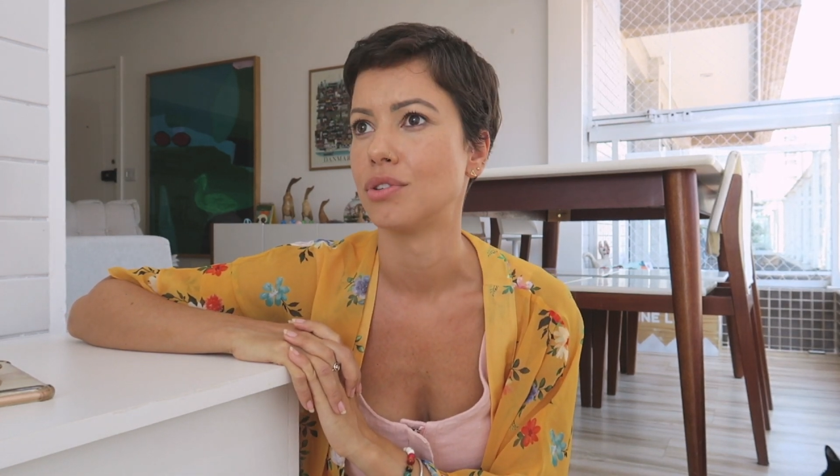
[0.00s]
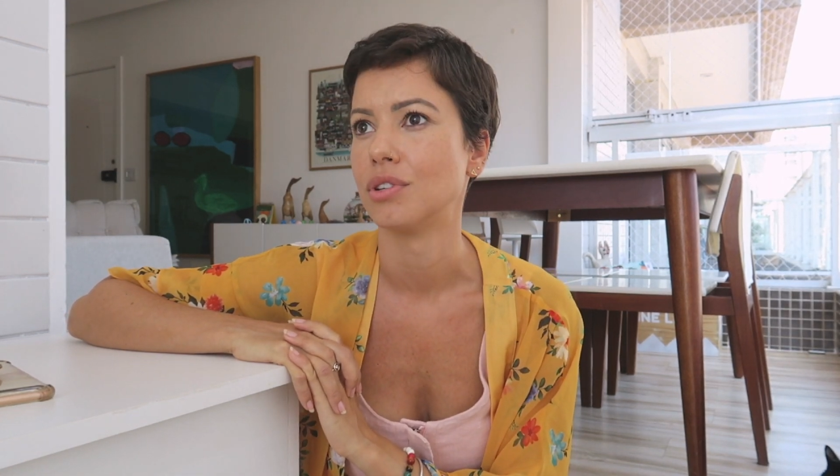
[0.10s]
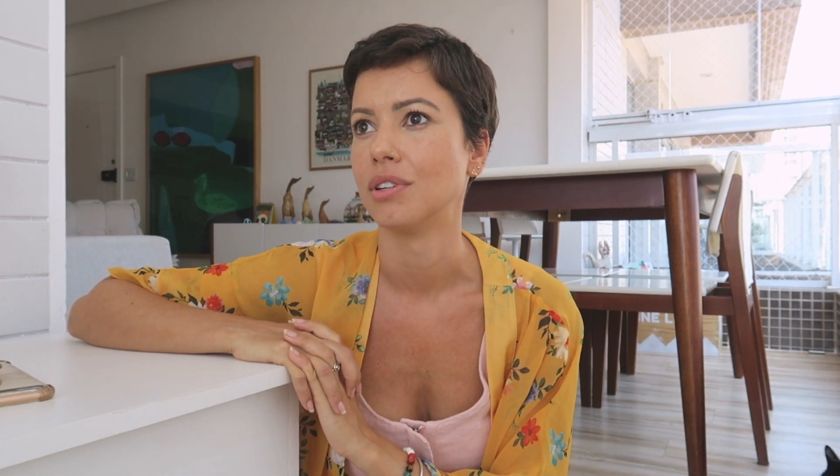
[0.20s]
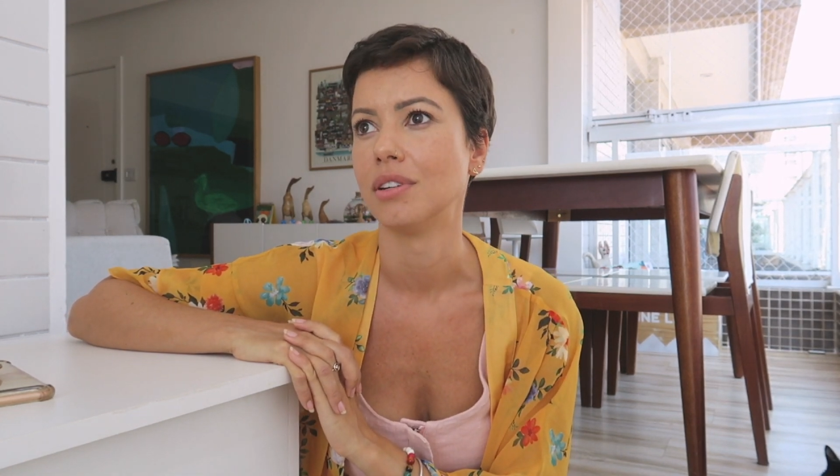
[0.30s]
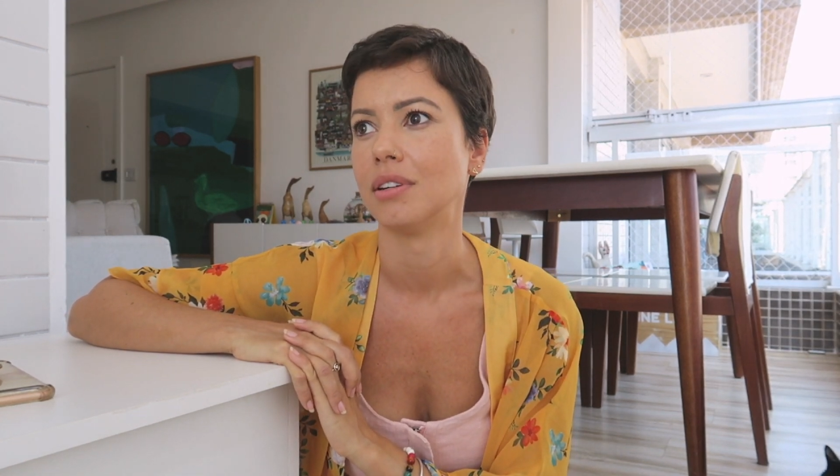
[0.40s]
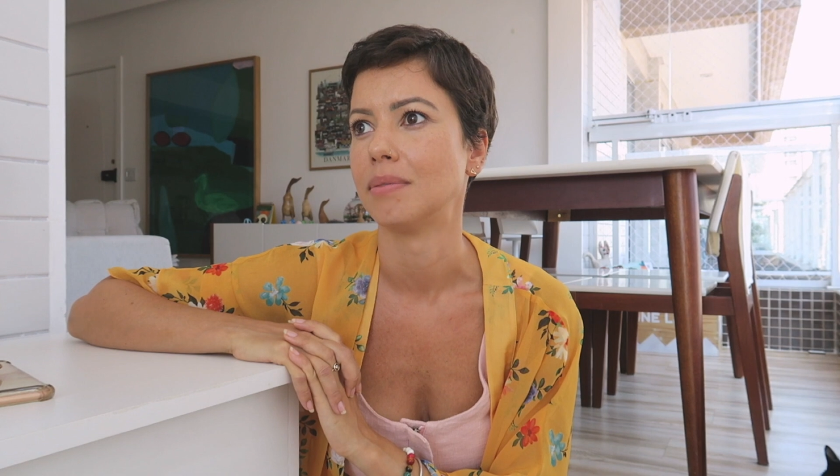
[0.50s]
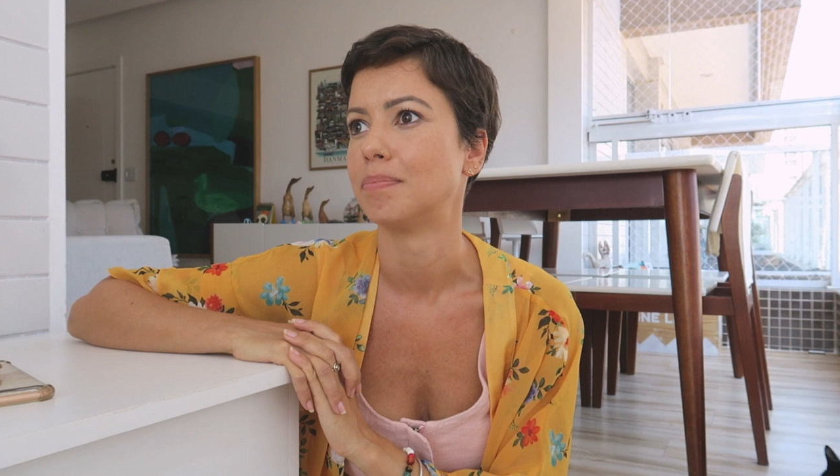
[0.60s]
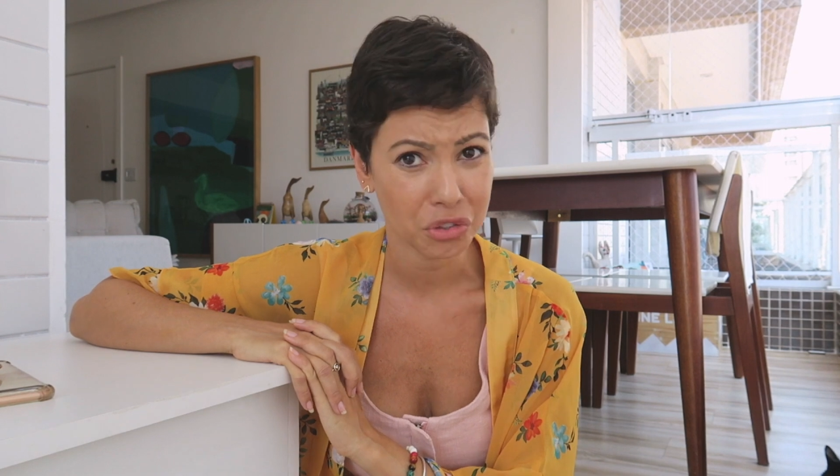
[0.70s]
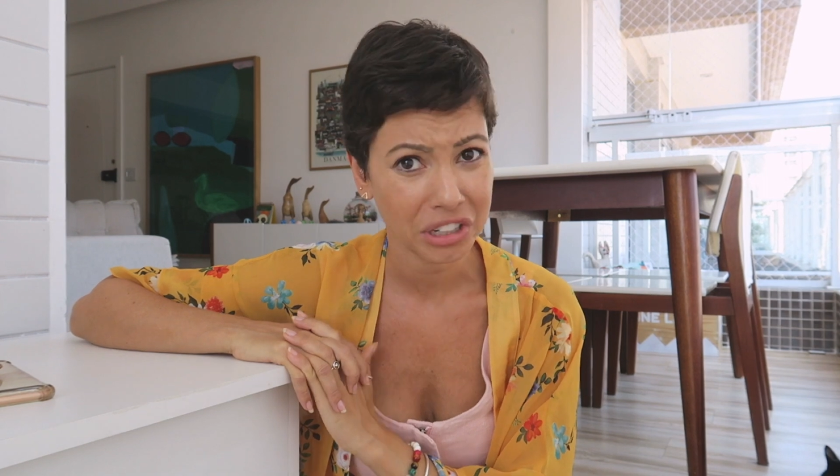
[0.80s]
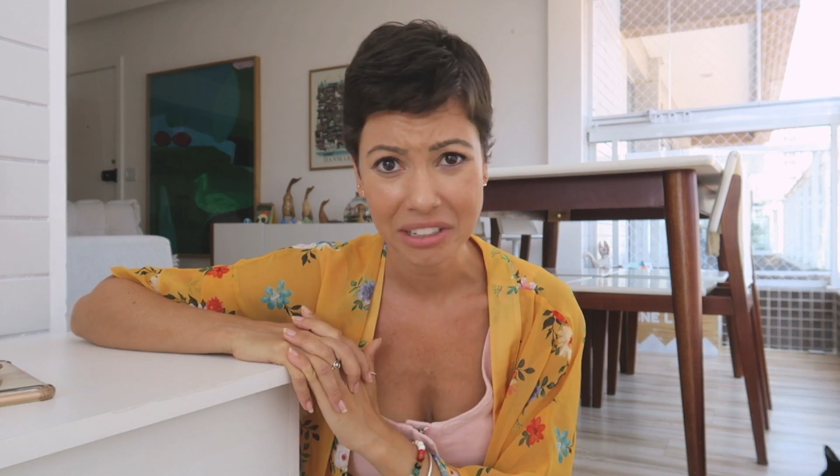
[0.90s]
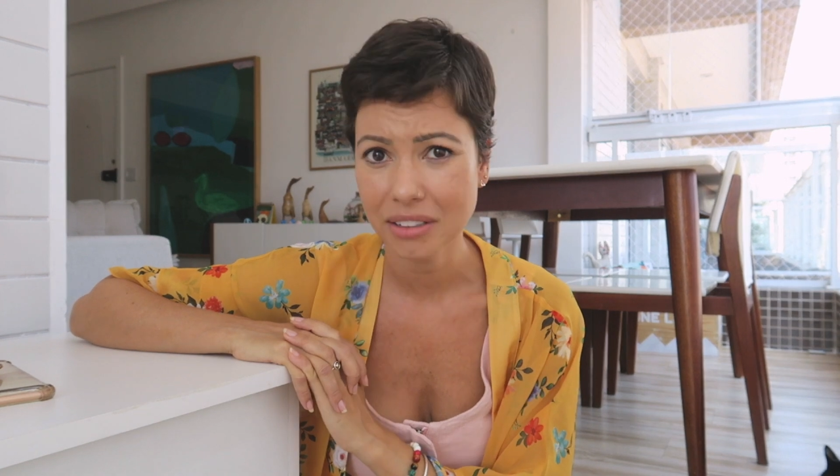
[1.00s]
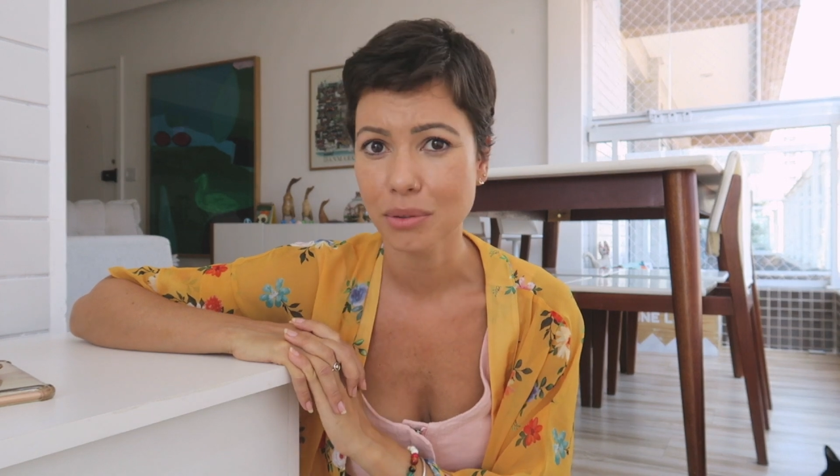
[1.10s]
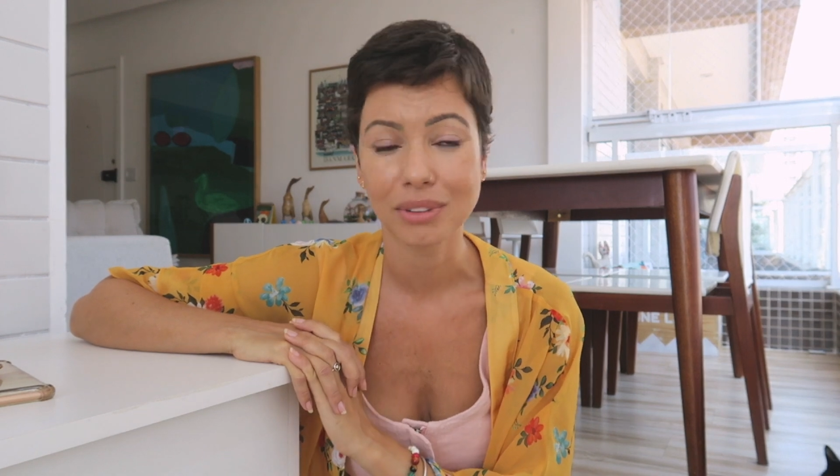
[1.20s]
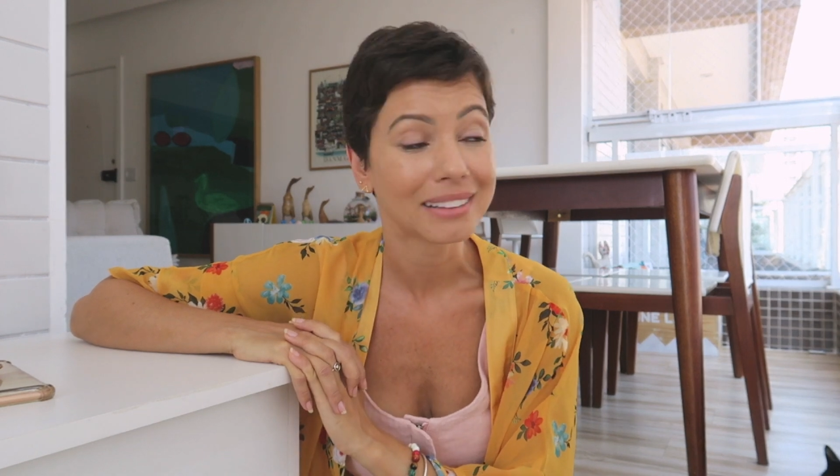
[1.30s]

de gênero, né?